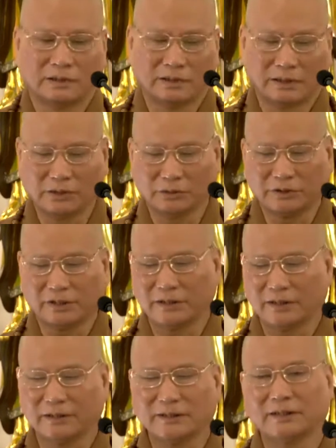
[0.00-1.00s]
那六
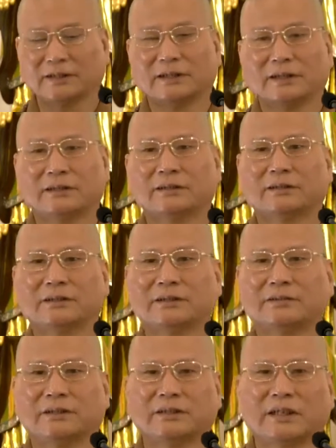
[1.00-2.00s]
届这些
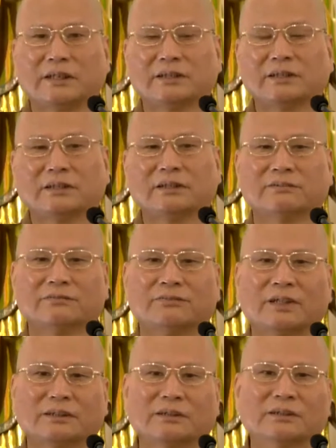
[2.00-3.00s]
学讲经的
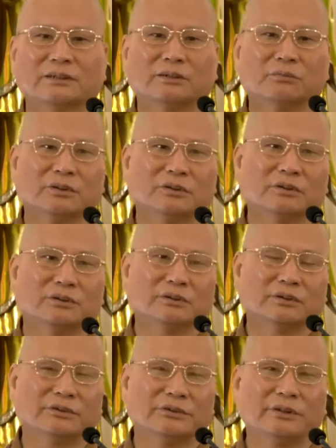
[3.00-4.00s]
法师怎么
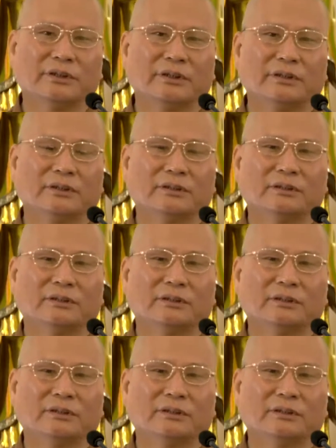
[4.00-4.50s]
学呢？